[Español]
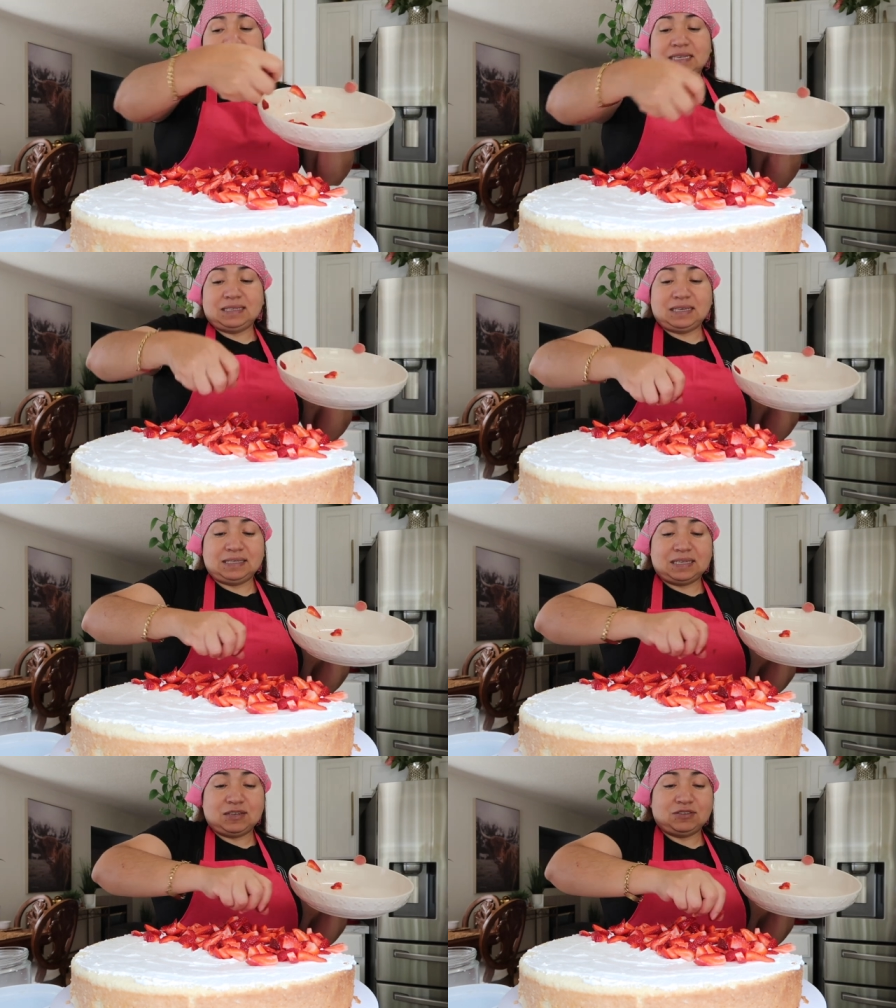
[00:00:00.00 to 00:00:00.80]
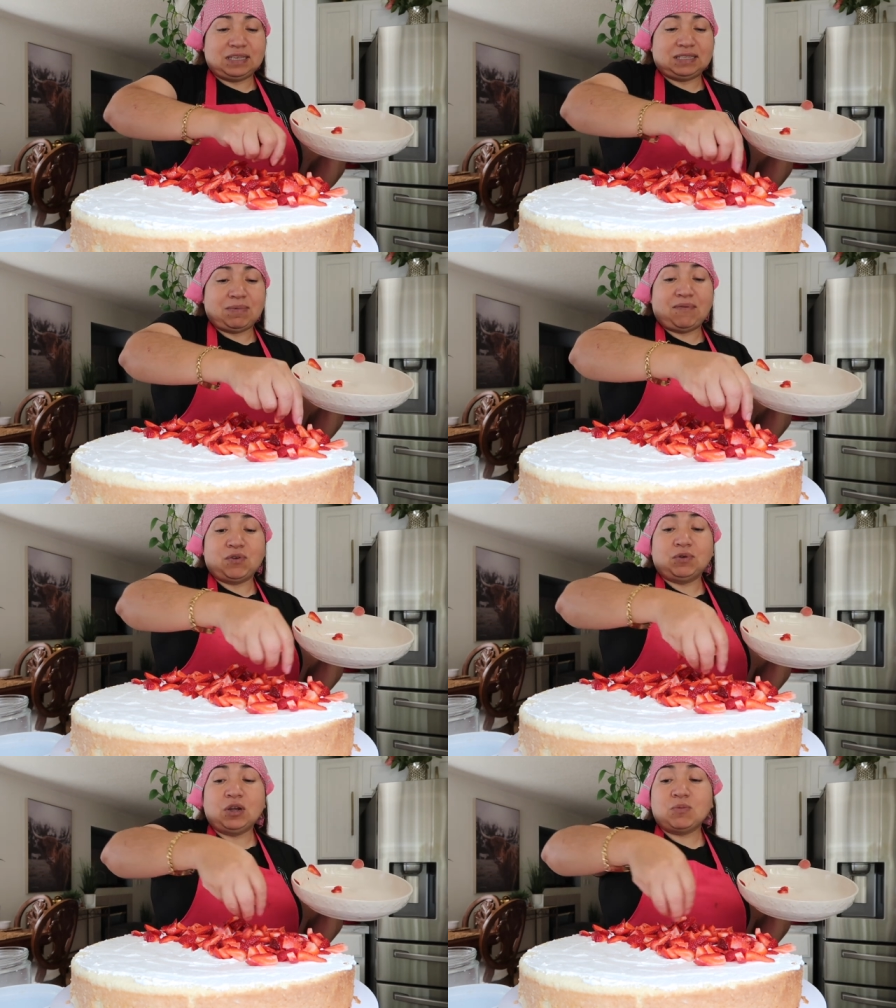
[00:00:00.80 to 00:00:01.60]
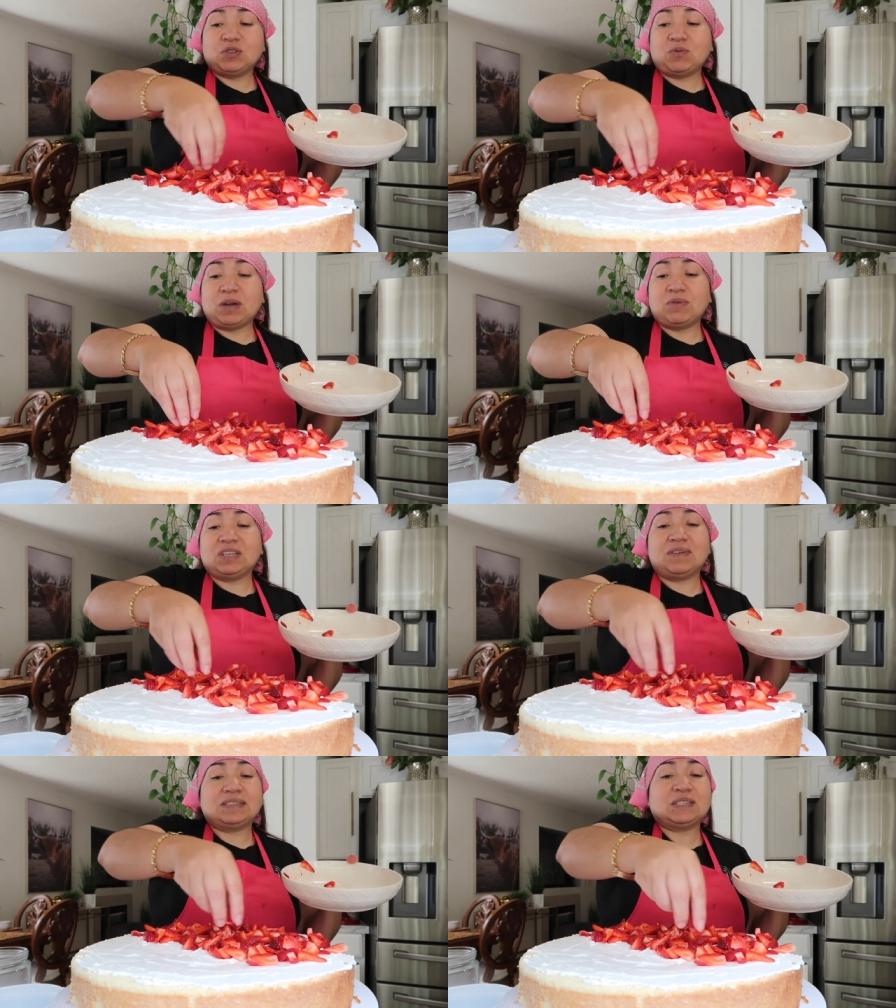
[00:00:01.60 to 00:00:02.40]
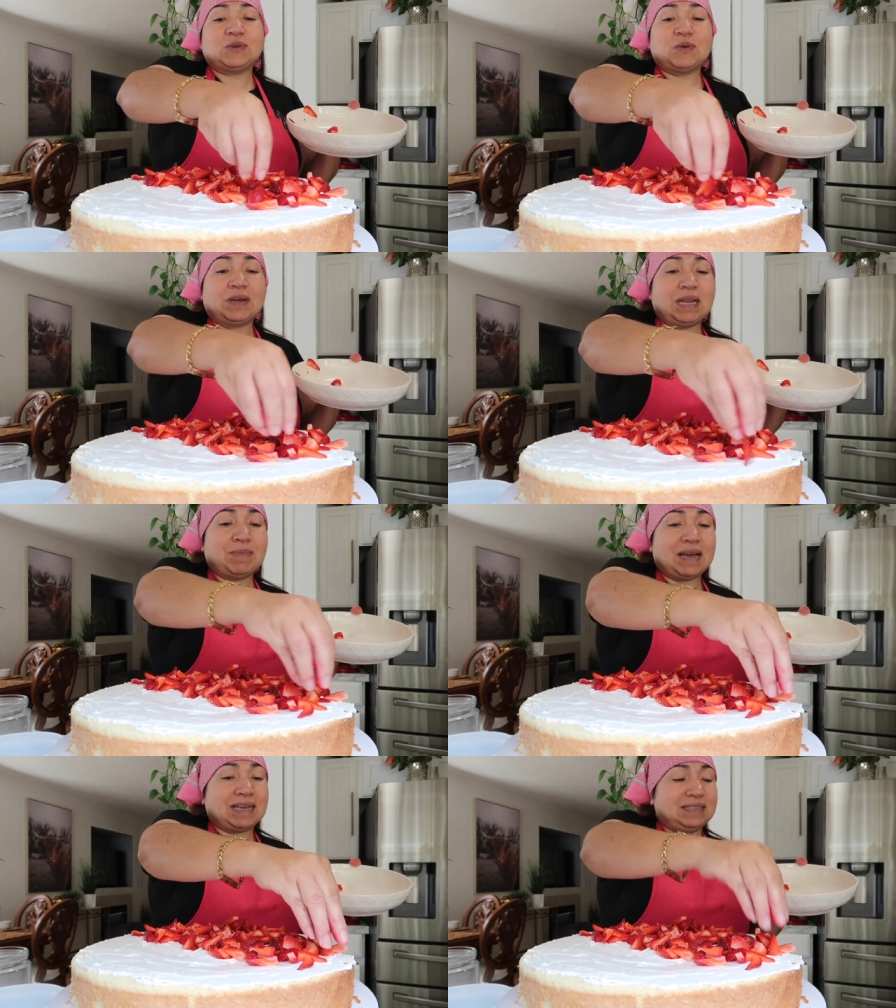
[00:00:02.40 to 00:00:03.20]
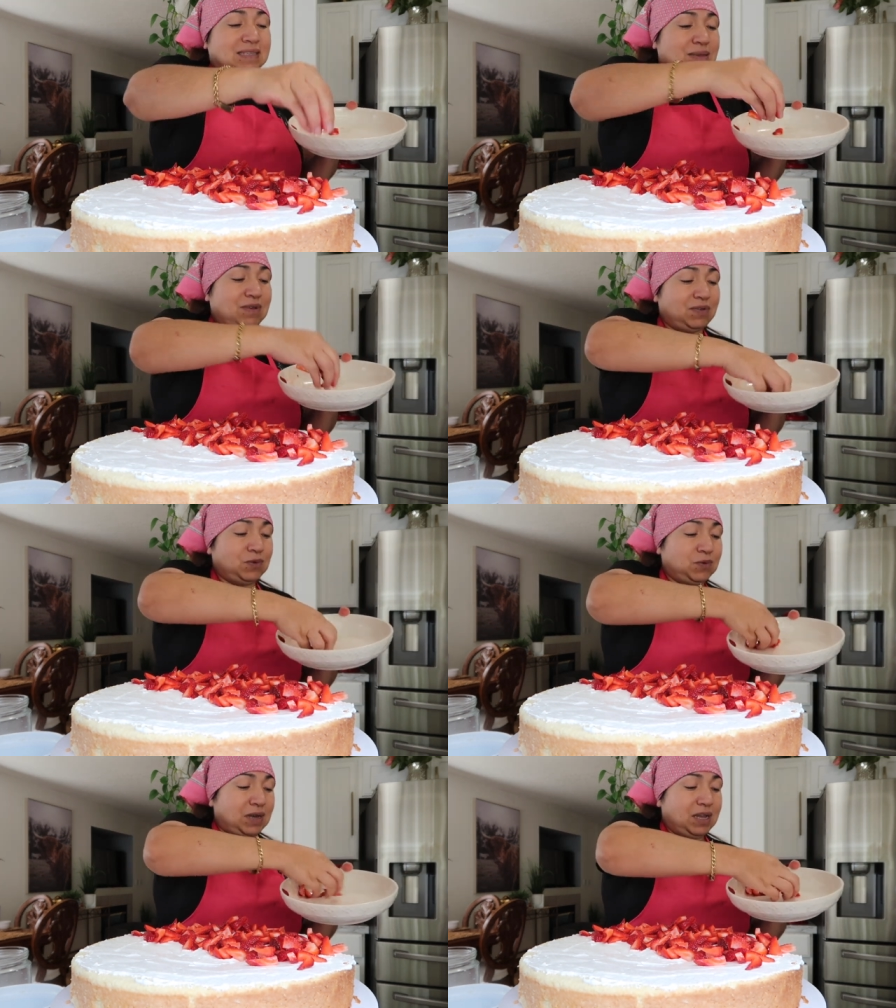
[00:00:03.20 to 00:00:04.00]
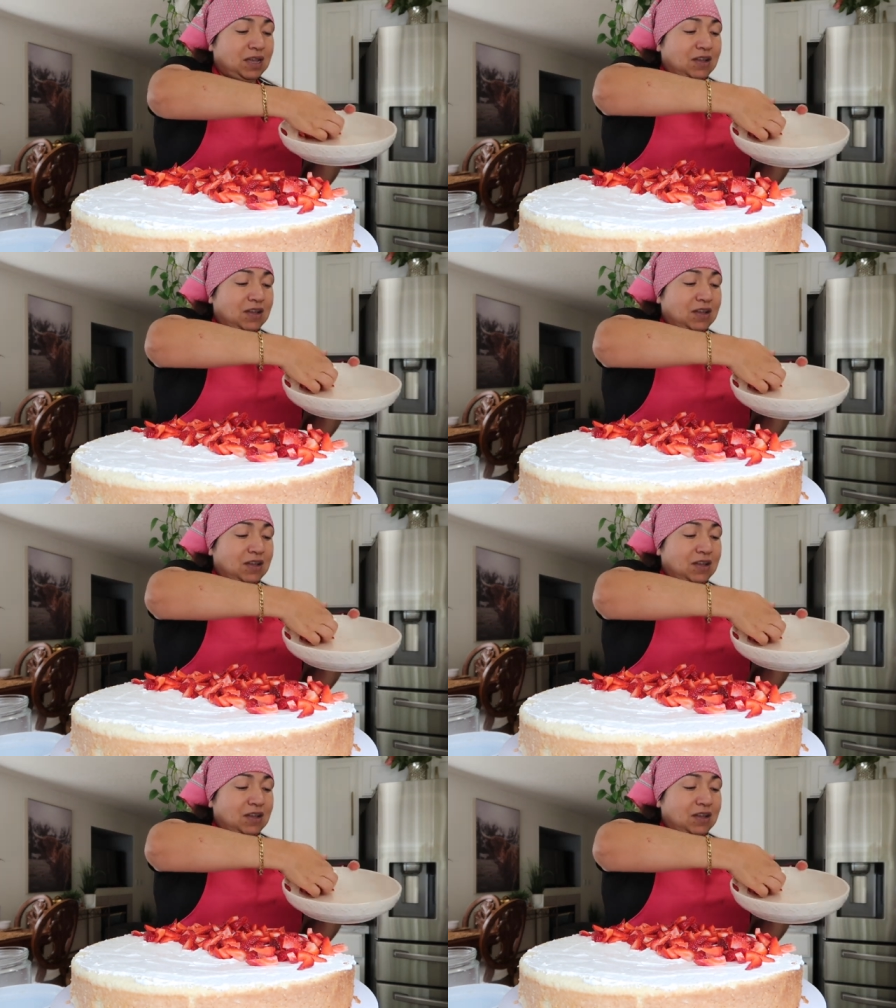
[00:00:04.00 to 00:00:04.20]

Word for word: Así que se, no sé, se me figura como si fueran unas fresas con crema, así se me figura.